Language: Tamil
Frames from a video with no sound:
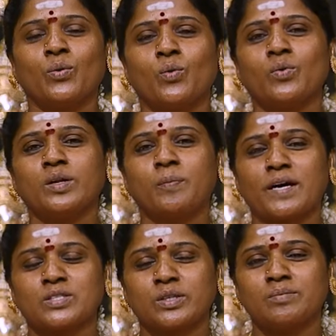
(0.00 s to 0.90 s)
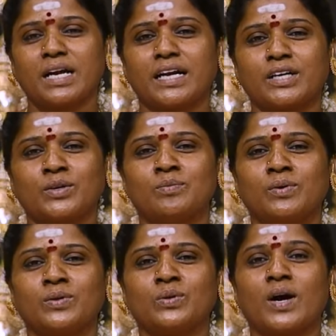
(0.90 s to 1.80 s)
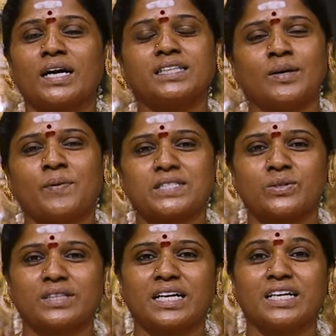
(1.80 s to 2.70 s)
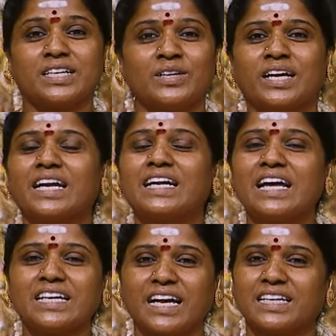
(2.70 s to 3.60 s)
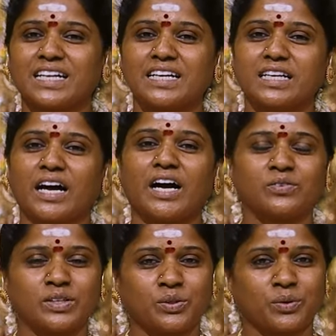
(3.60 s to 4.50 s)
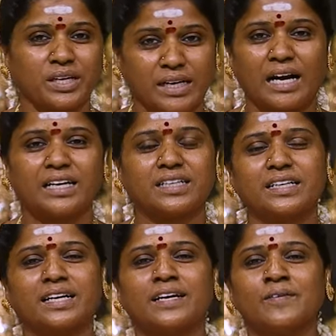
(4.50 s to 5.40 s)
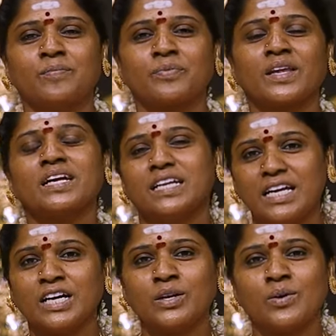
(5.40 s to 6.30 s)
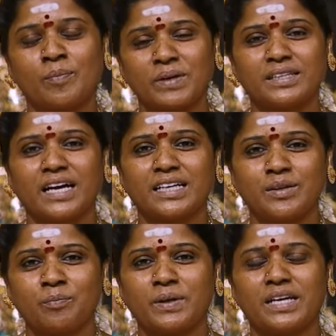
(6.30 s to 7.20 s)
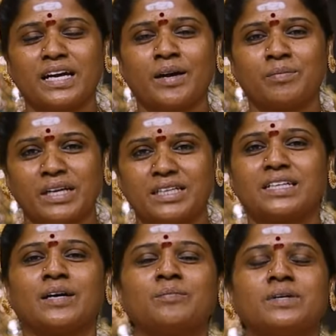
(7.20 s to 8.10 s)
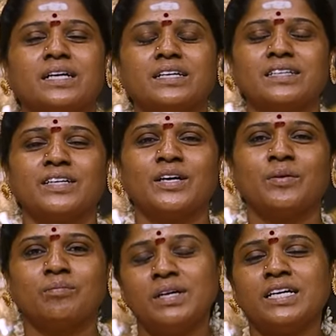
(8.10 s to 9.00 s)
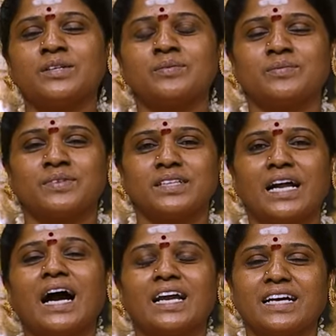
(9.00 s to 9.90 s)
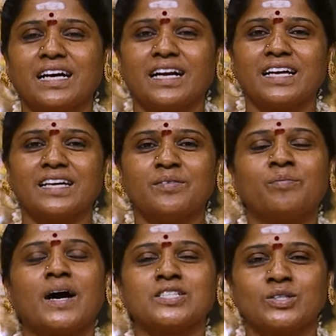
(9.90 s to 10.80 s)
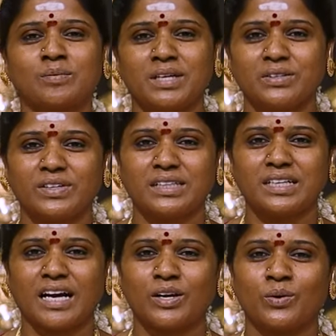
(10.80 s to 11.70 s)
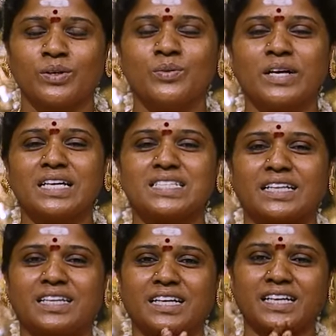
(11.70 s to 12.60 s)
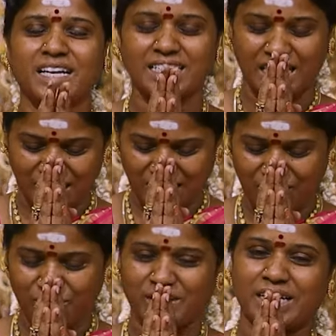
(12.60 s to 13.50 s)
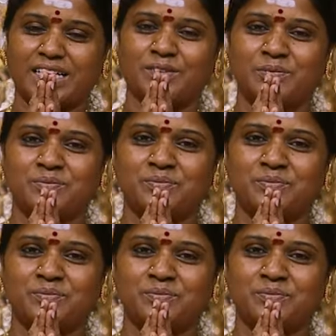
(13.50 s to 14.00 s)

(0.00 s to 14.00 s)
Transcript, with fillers: ஒவ்வொரு பாசுரம் கடக்கும் போதும் அடுத்த பாசுரத்துல இன்னும் என்னெல்லாம் கேட்டான்ற ஆர்வத்தோட நான் இருக்கிறேன் நீங்களும் அப்படிதான் இருப்பீங்க அப்படின்னு நம்புறேன் மீண்டும் நாளை காலை பாசுரம் இருபத்தி நாலோடு உங்களை சந்திக்கிறேன் நன்றி வணக்கம்